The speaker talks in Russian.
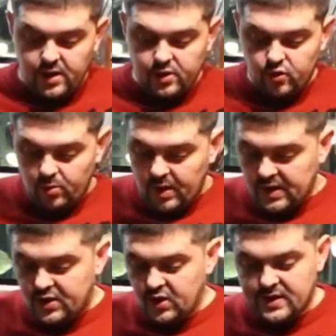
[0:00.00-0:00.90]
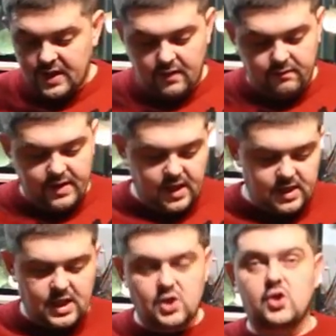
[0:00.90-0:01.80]
я думал, честно говоря,
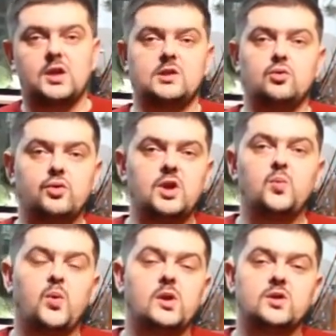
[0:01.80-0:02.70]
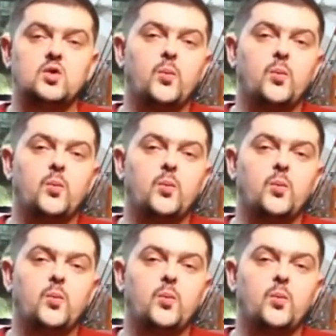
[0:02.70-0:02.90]
даже раскрутить полностью